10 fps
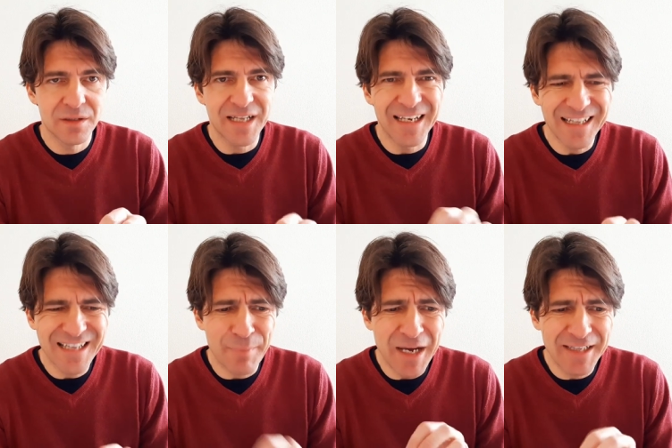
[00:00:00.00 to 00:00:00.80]

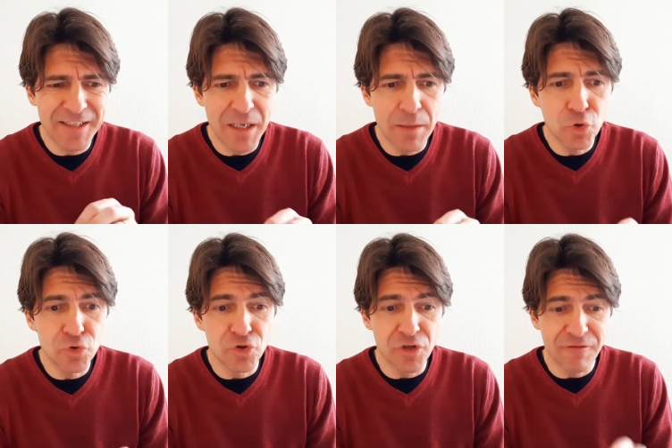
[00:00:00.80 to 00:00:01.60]
Dall'altra parte del
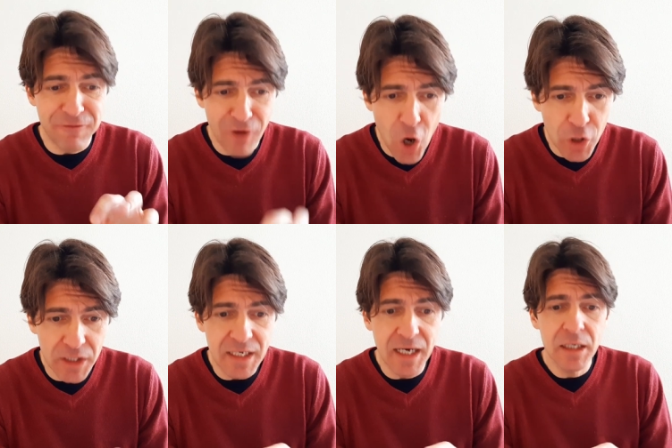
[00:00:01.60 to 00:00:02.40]
mondo, in
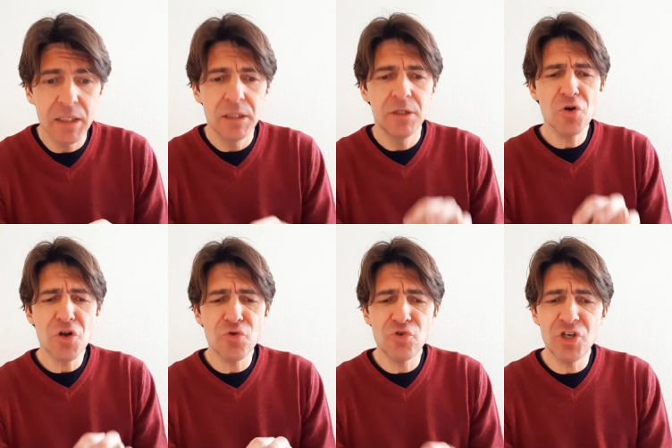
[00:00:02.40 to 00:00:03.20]
Florida,
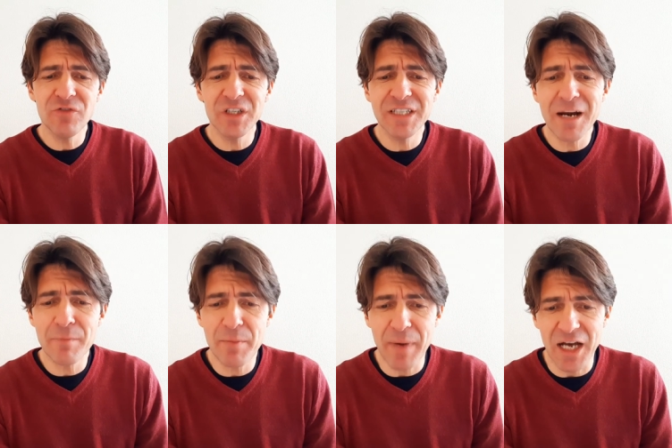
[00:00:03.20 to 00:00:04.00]
non riuscivo a
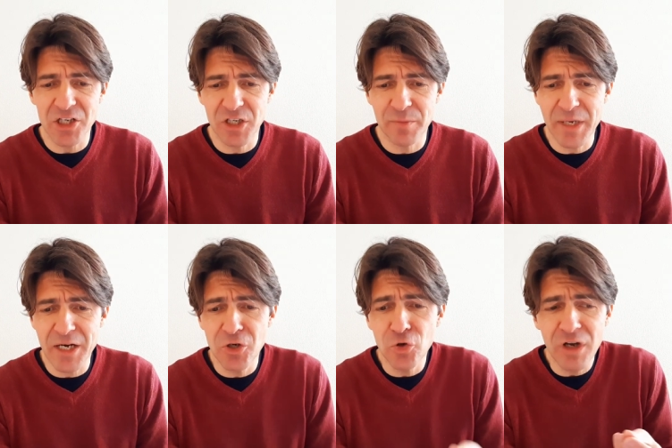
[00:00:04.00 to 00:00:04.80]
darmi pace
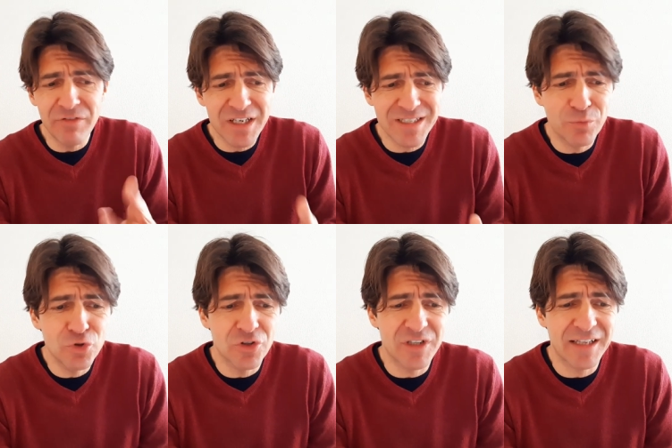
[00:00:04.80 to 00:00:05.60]
per non aver
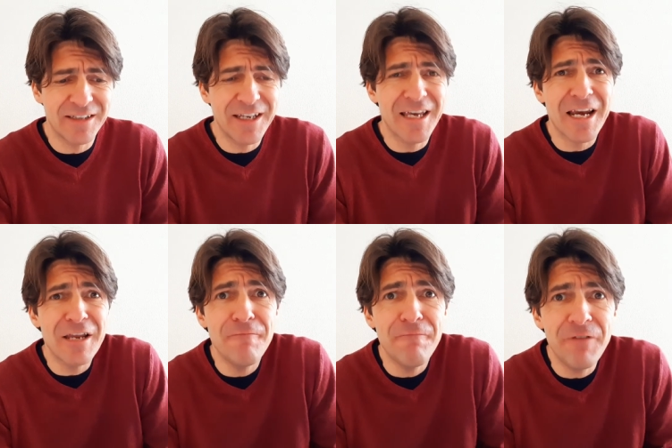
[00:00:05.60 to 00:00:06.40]
saputo trattenere
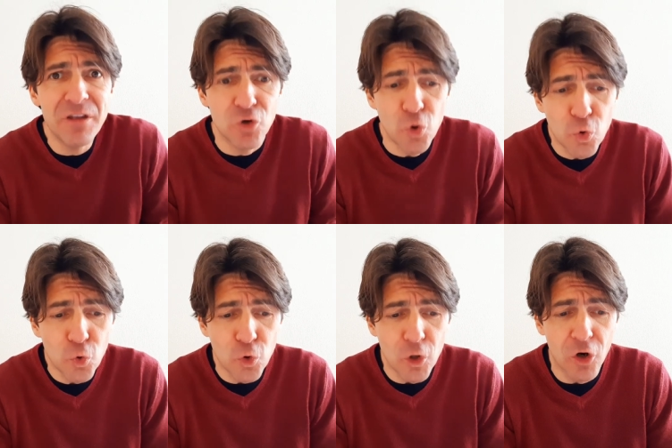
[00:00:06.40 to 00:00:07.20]
l'infido
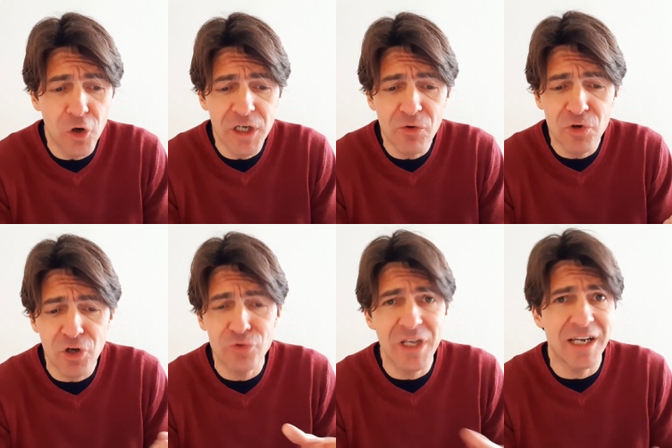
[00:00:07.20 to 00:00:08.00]
cuculo da un
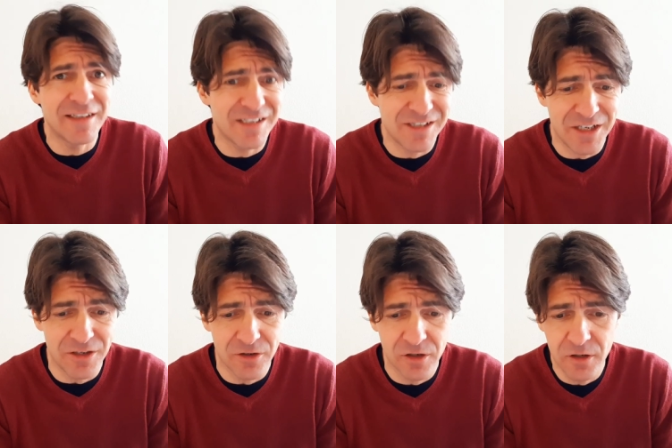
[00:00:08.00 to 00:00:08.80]
crudele
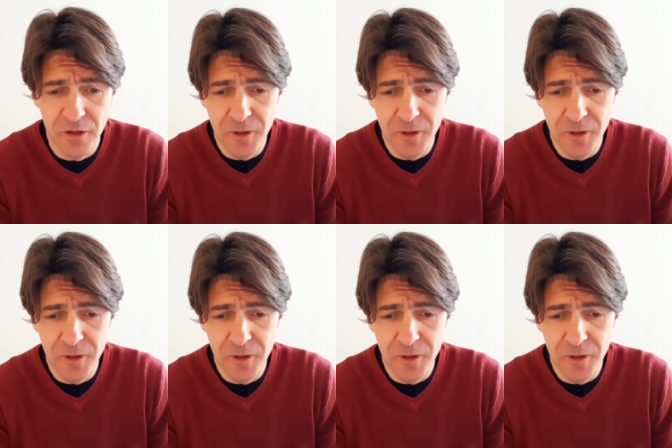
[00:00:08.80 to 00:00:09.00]
destino.